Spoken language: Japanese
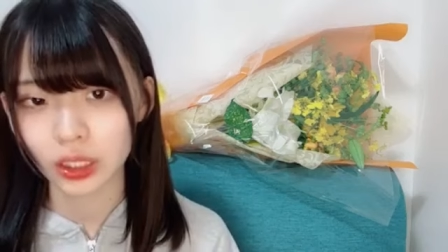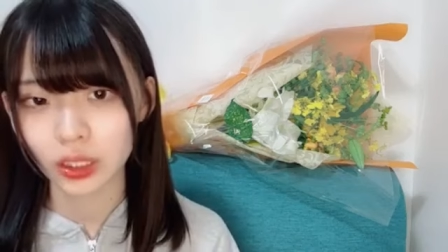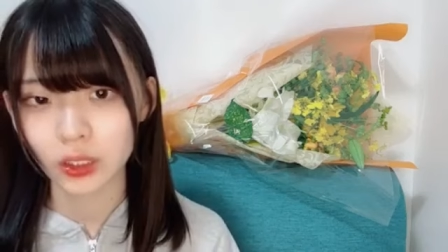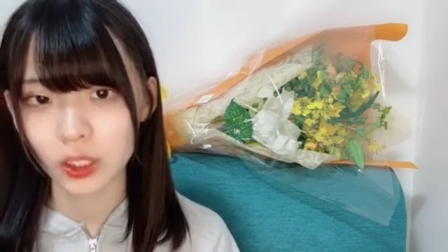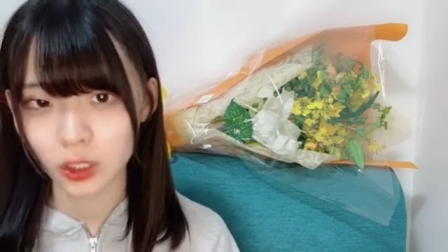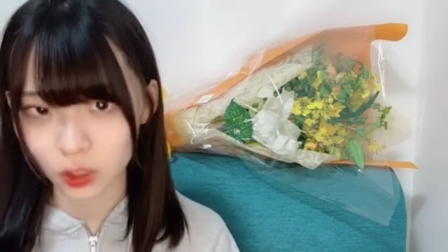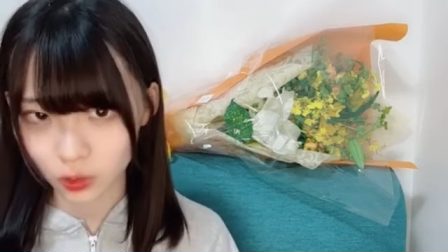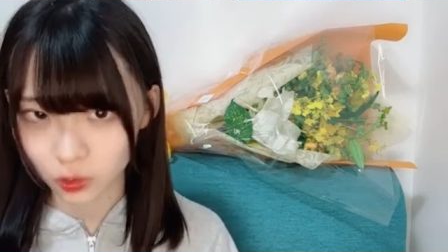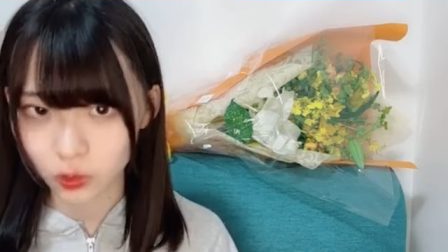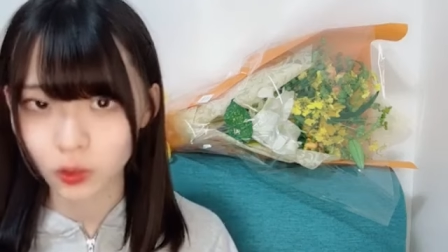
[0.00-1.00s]
たんですけ
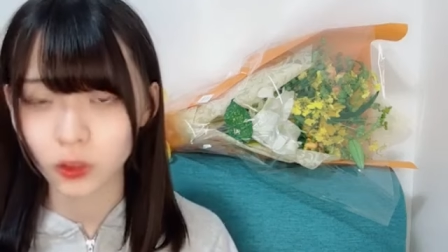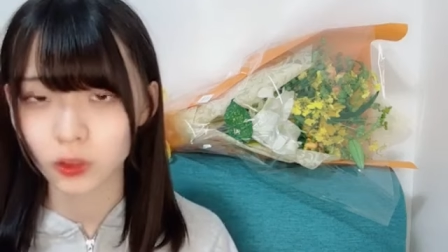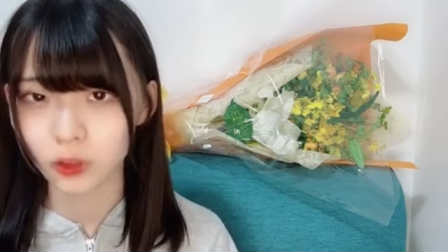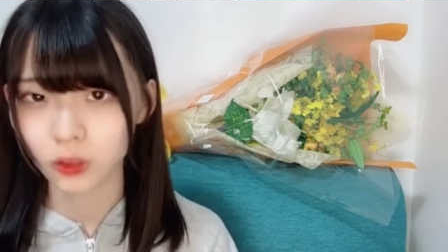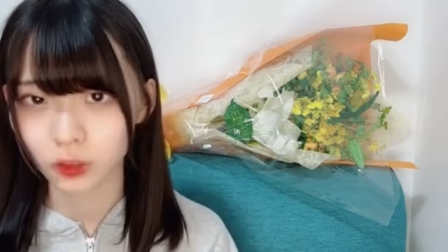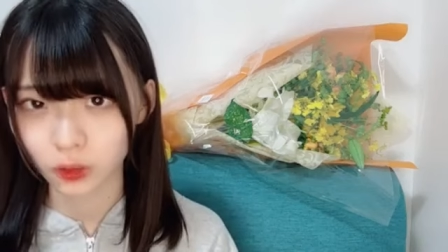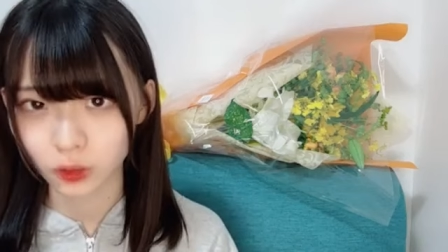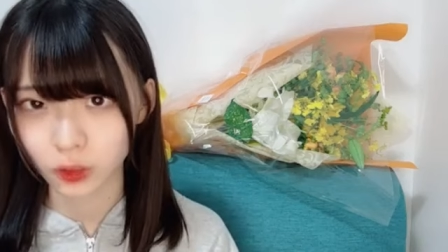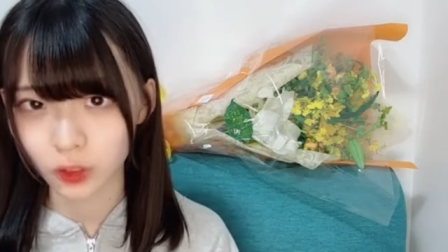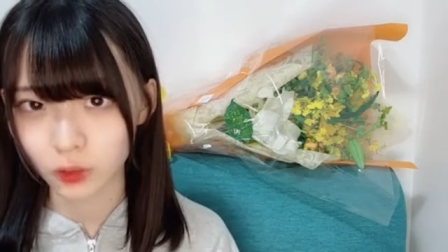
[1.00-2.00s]
どそう
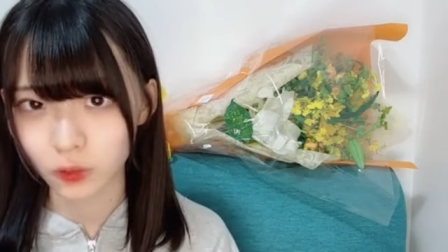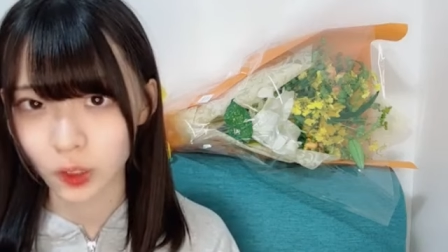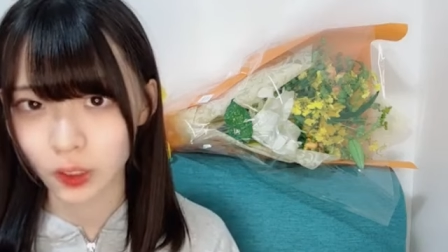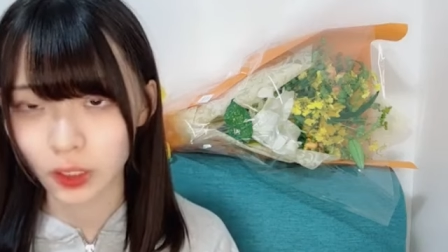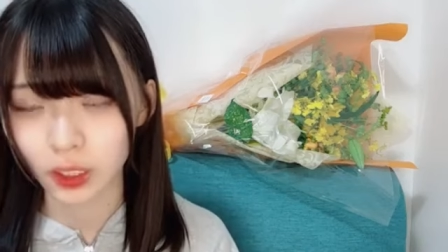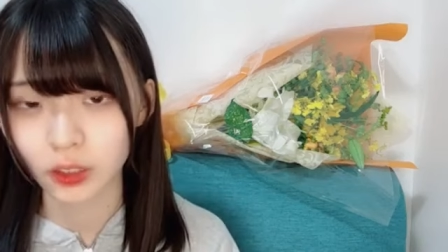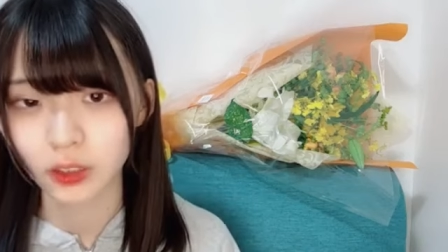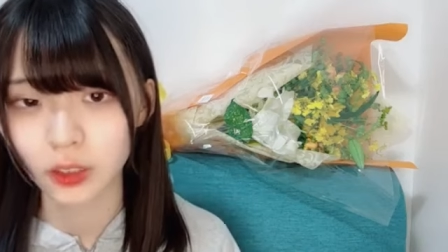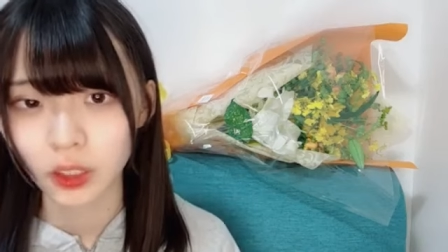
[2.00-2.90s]
それの関連